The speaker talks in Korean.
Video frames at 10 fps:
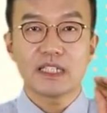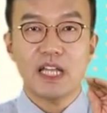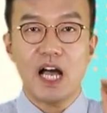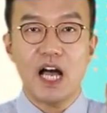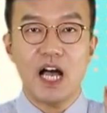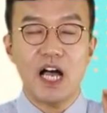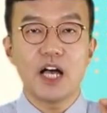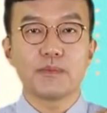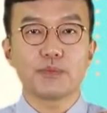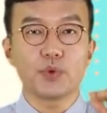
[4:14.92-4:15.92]

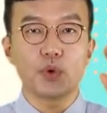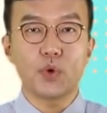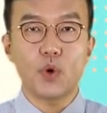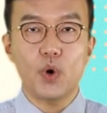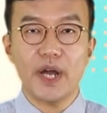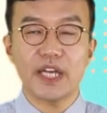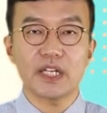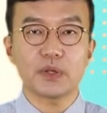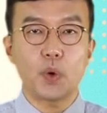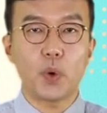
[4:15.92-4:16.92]
다
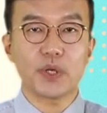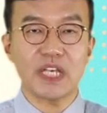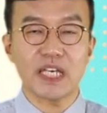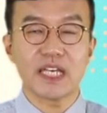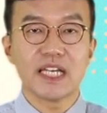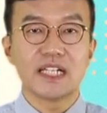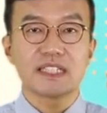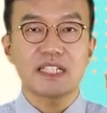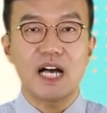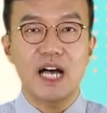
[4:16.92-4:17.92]
보호의 동의,
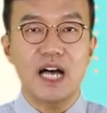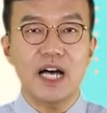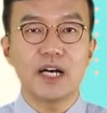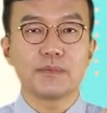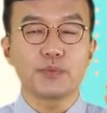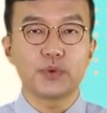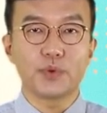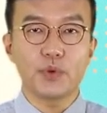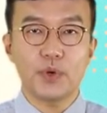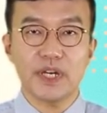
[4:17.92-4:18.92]
다
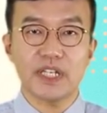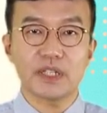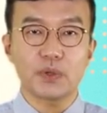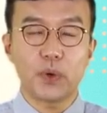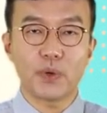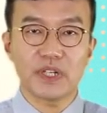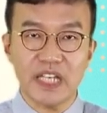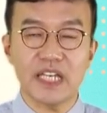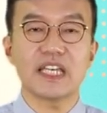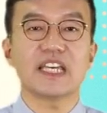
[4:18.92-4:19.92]
보호의
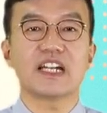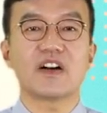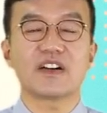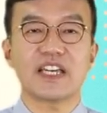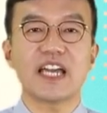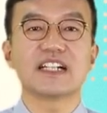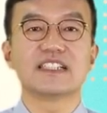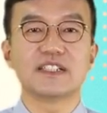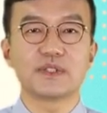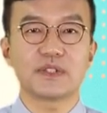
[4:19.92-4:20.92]
동의 이렇게
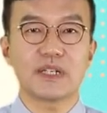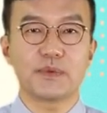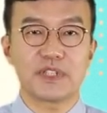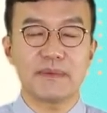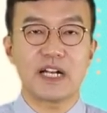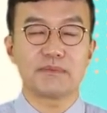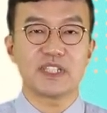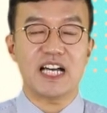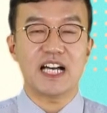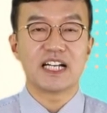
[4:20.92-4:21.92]
응용해 보시기
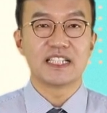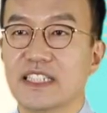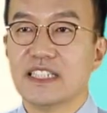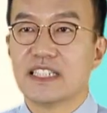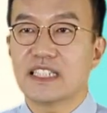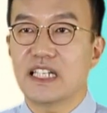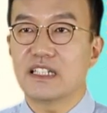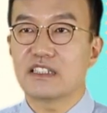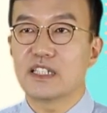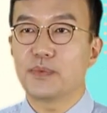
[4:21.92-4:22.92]
바랍니다. 자,
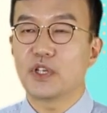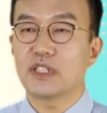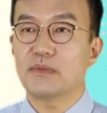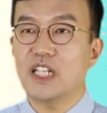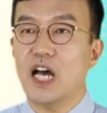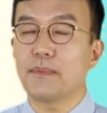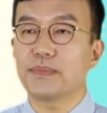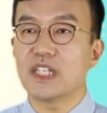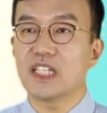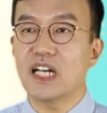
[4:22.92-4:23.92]
이어지는 표현입니다.
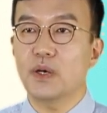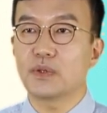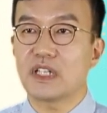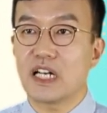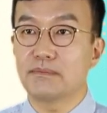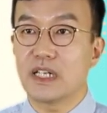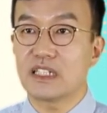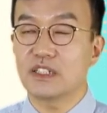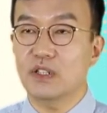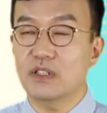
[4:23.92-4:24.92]
비가 오다란
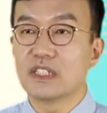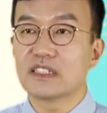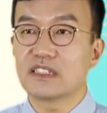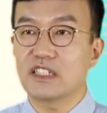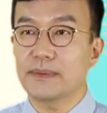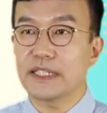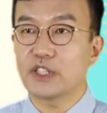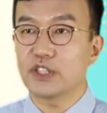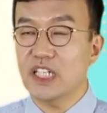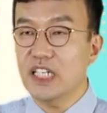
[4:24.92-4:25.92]
말은요.
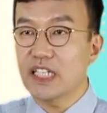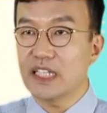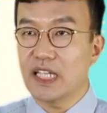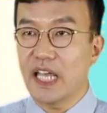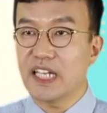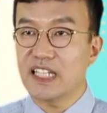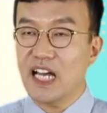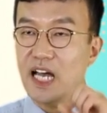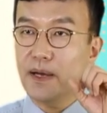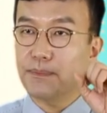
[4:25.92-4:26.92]
뜯어봤더니
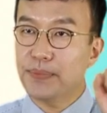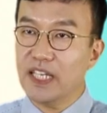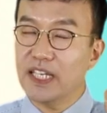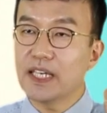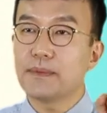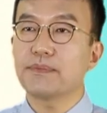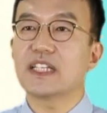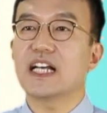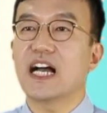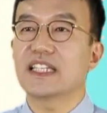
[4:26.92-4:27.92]
내리다 비,
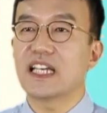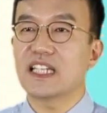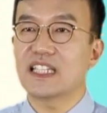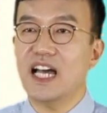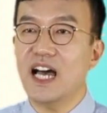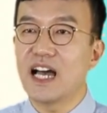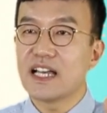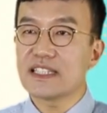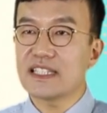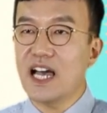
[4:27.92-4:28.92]
비가 내리다
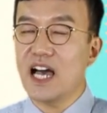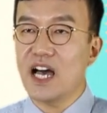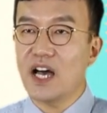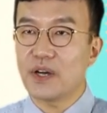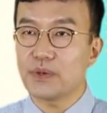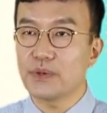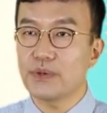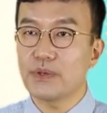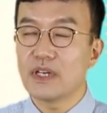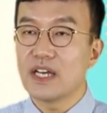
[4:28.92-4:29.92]
샤유,